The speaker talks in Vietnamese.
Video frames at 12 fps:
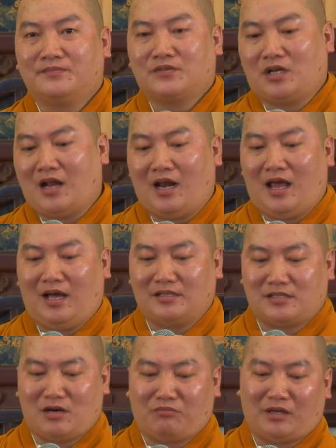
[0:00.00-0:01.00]
Cho nên
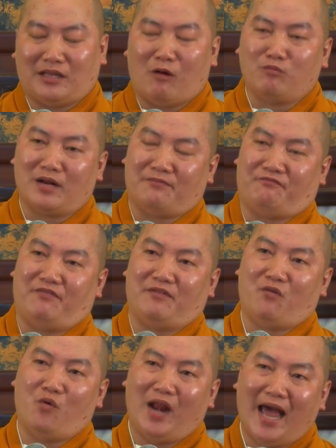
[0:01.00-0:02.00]
á, trong cái thông điệp về
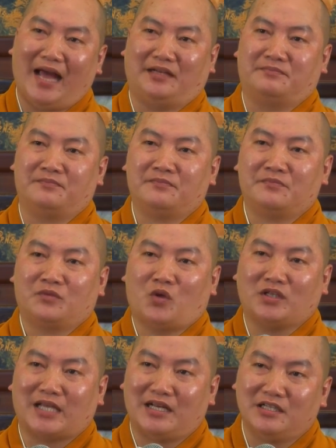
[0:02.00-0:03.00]
Vu Lan,
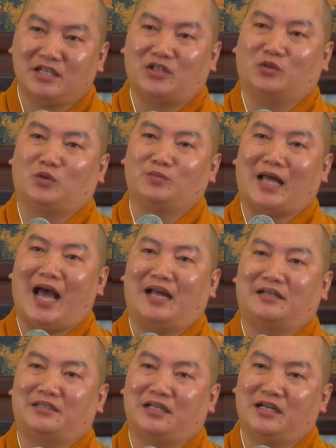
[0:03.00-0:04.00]
nó sẽ đưa cho chúng
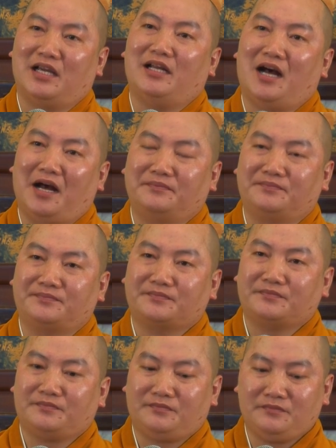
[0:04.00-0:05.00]
ta những ý đó.
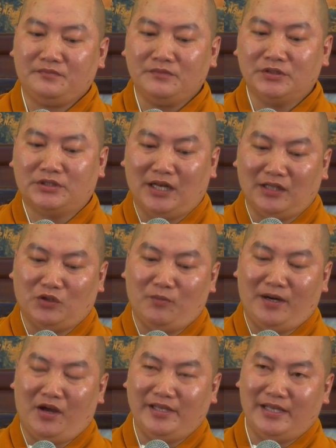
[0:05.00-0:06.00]
Cho nên tôi
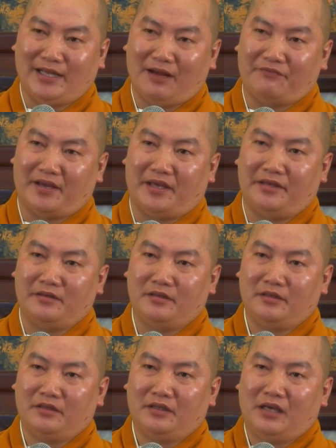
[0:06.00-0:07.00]
mới nói với các vị,
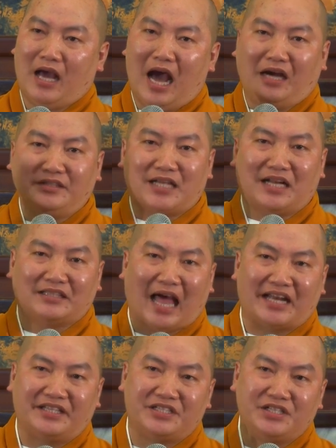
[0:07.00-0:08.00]
ân sanh
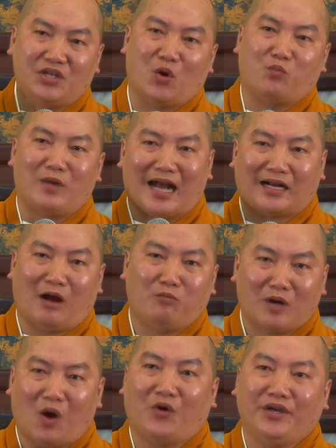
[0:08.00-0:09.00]
thành dưỡng dục là
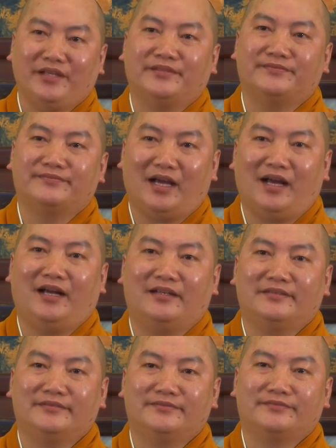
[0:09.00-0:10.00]
không đổi ha.
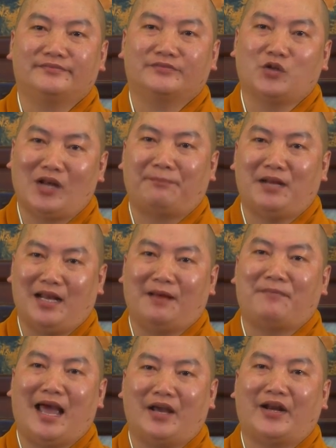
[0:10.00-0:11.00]
Tôi lặp đi
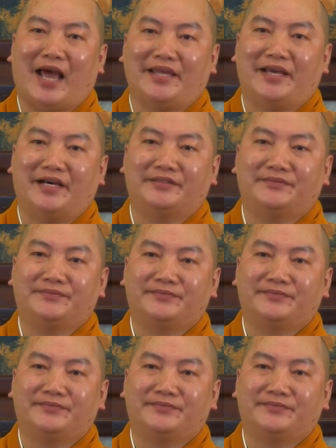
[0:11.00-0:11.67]
lặp lại hồi nãy giờ.